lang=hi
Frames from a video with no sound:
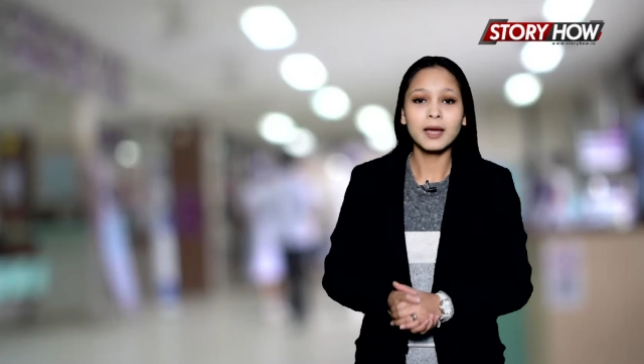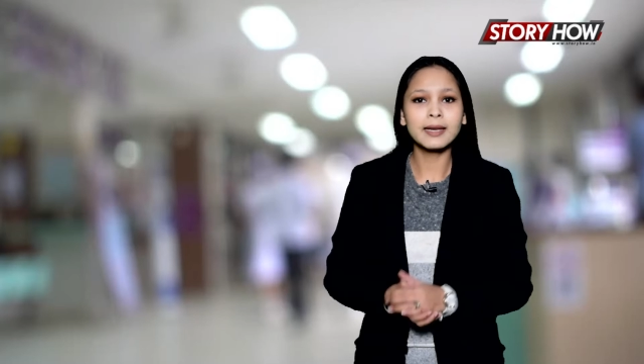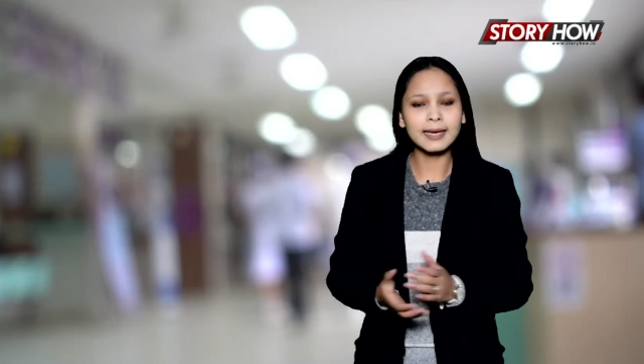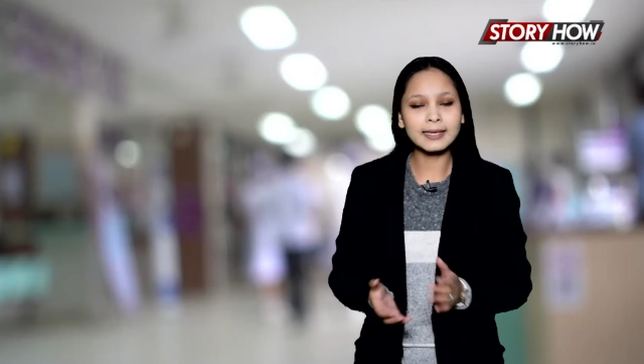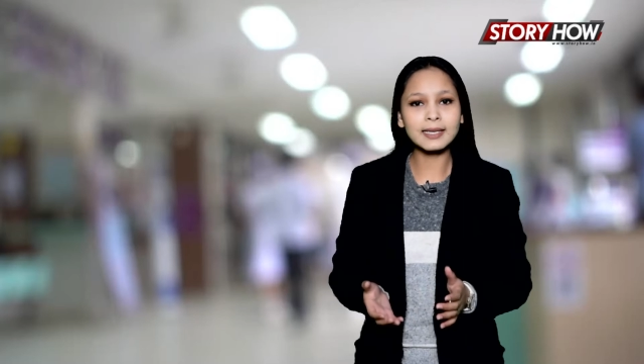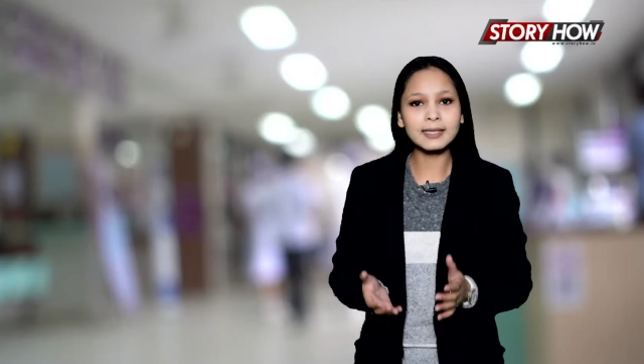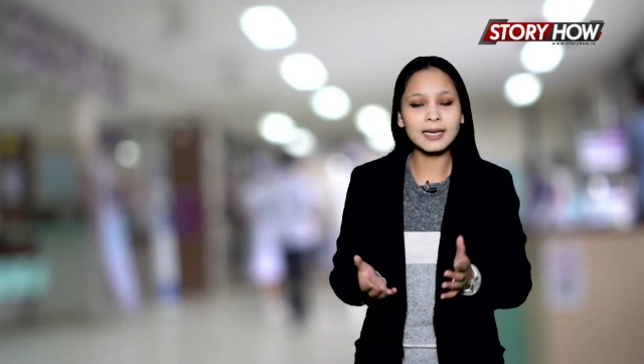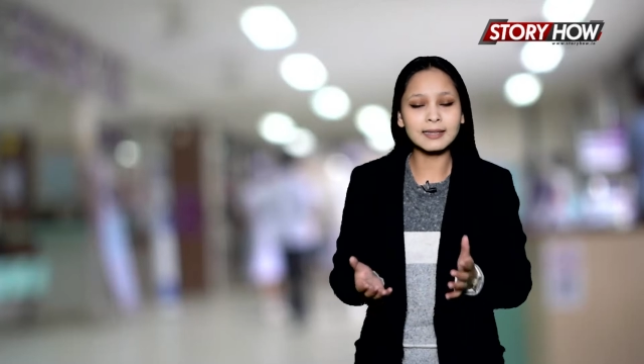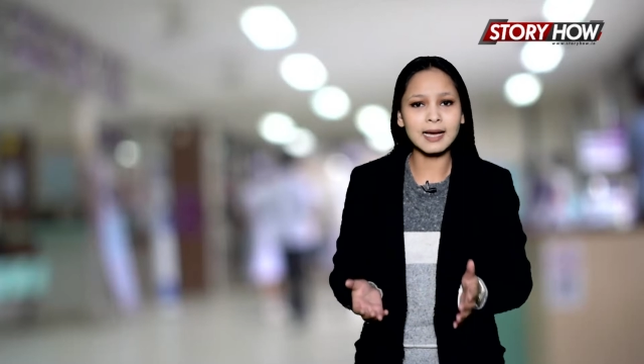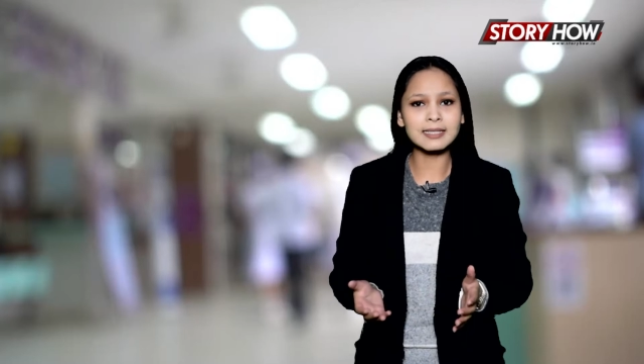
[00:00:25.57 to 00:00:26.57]
लेकिन ये
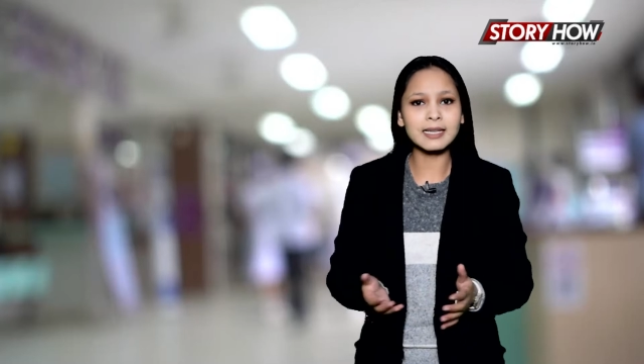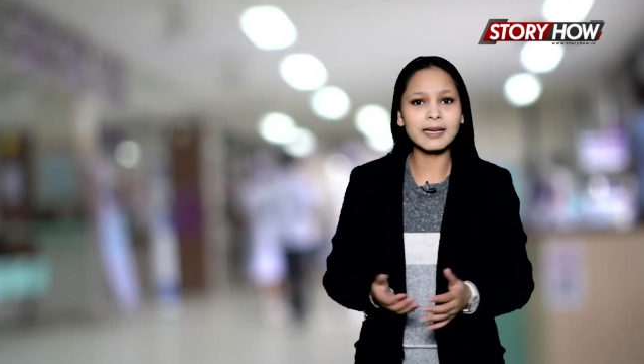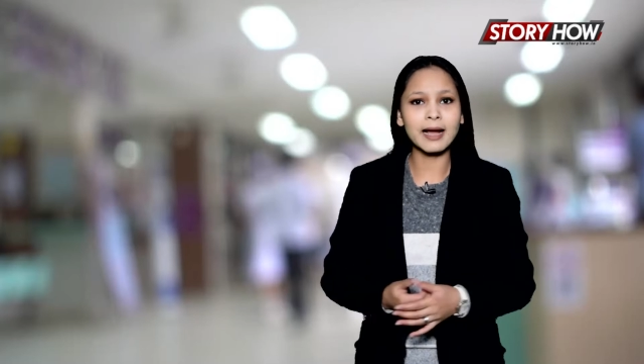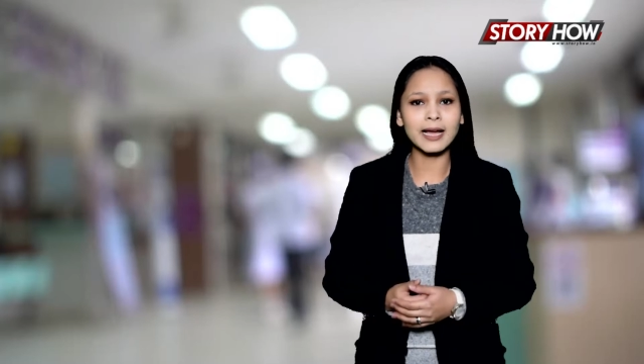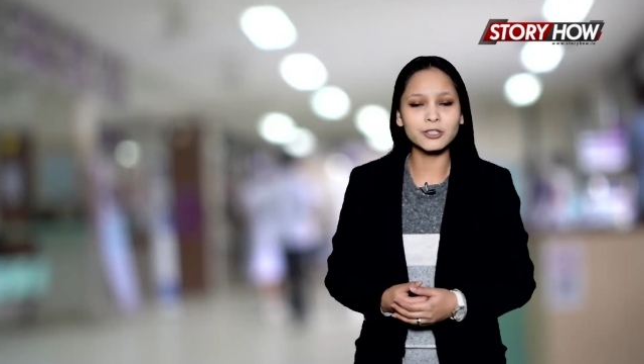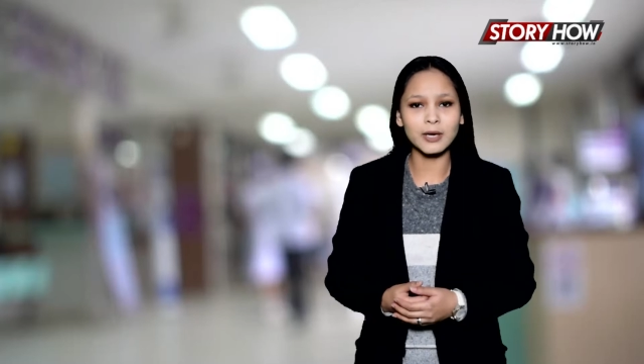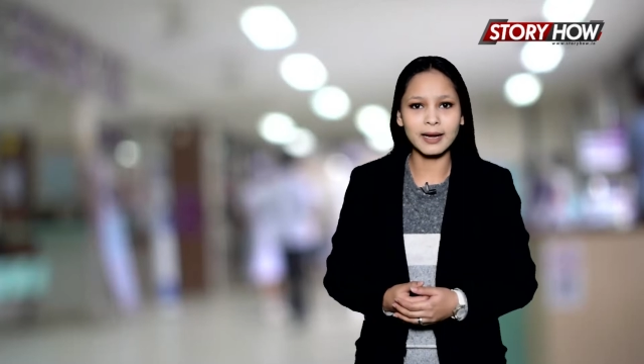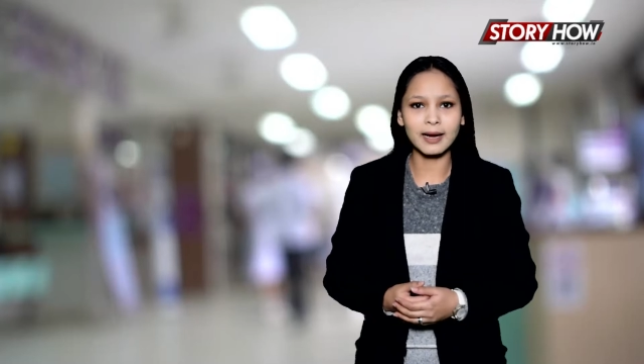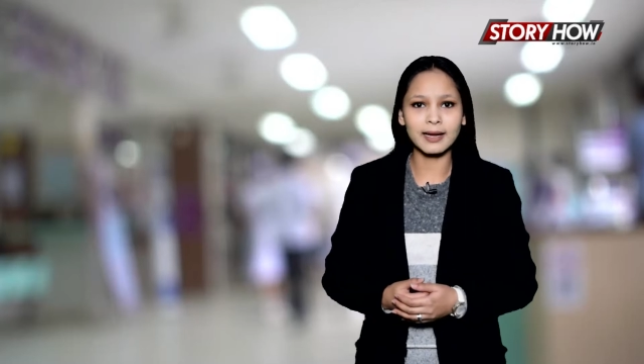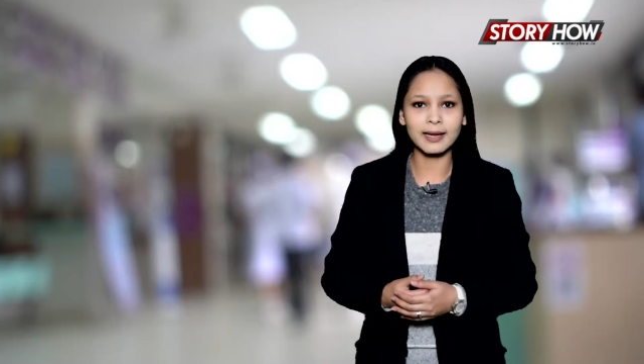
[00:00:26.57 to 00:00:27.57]
अंदाज़ा लगाया जा
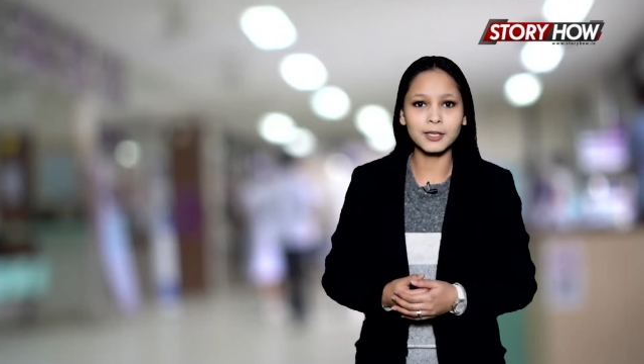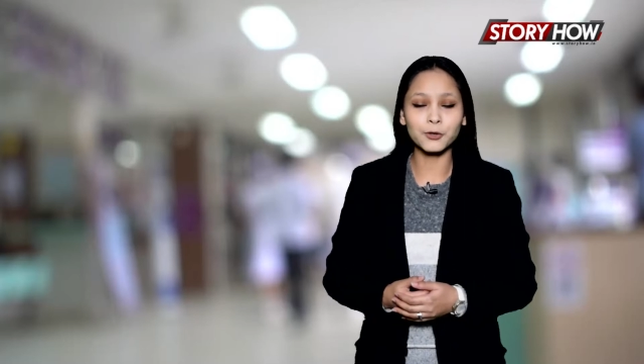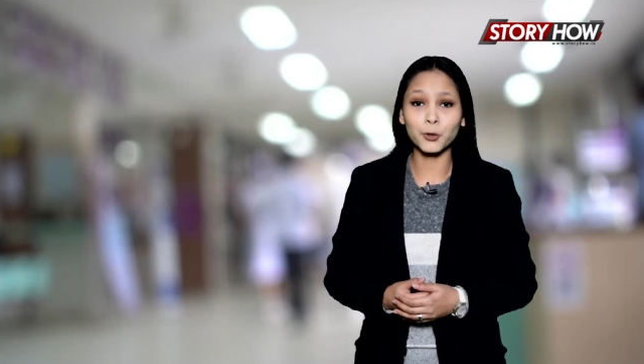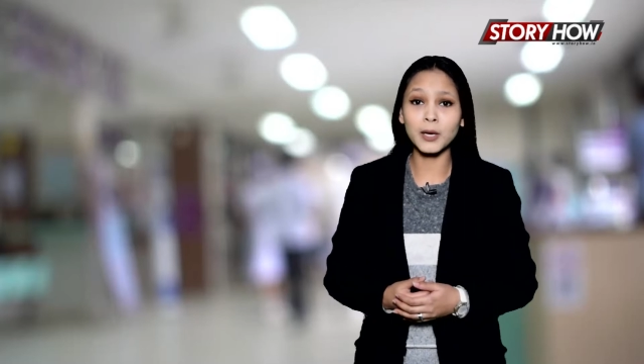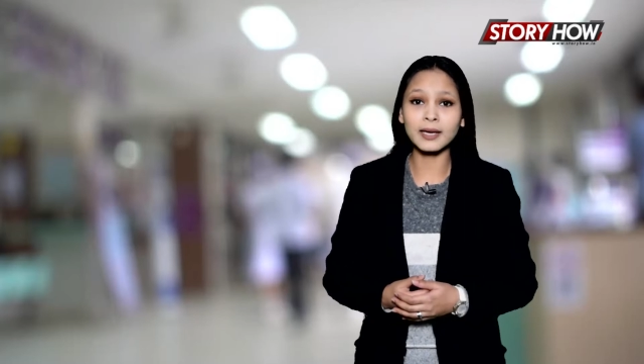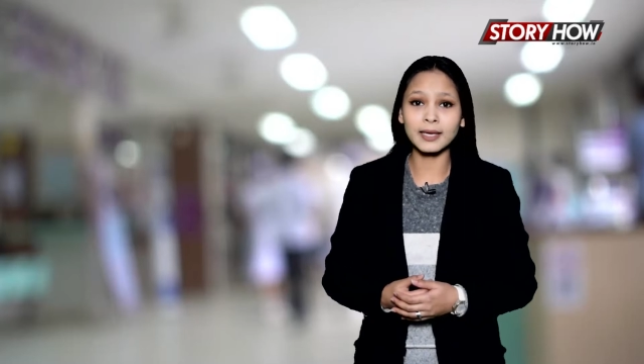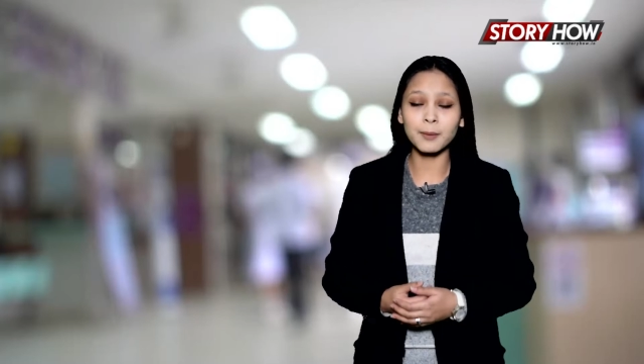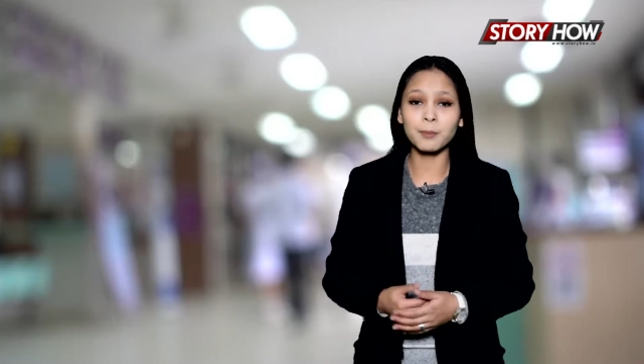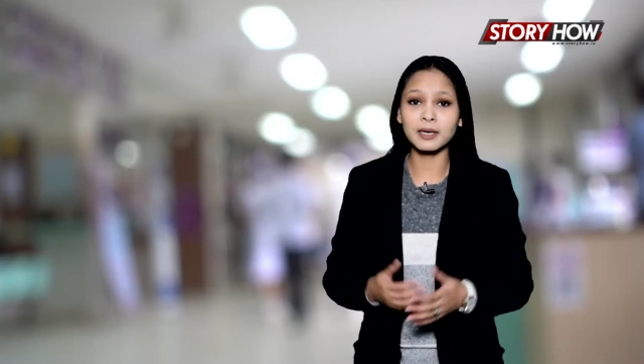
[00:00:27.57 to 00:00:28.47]
रहा है कोरोना के